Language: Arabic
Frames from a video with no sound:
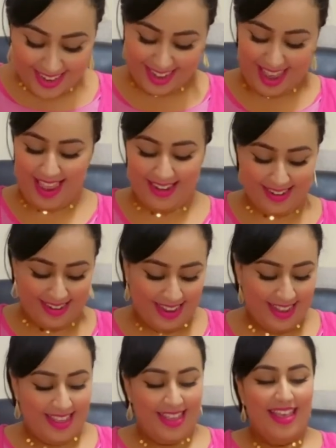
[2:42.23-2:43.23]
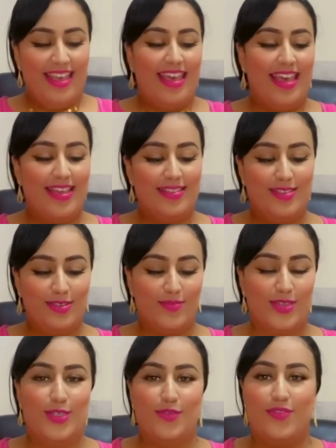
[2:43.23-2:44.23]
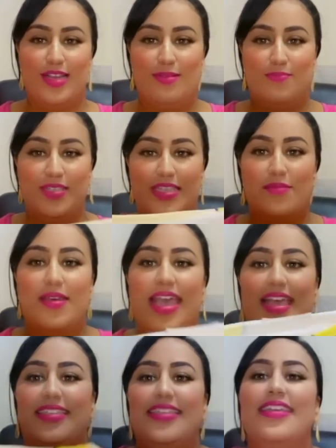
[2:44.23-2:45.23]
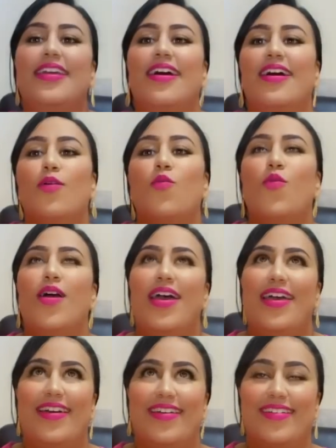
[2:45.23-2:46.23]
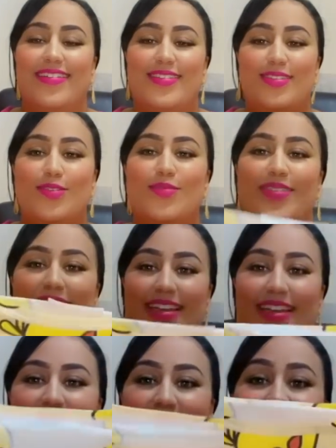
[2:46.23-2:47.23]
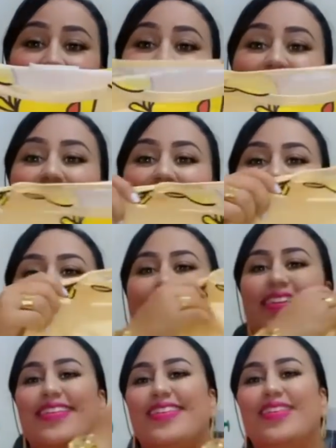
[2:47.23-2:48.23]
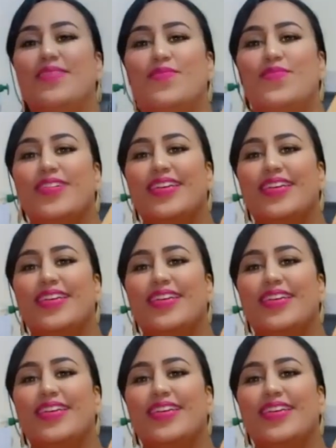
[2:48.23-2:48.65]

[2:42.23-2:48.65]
ريال ها نتوما شوفوا هاد البيجامه هادي واعره الثوب ديالها رطيب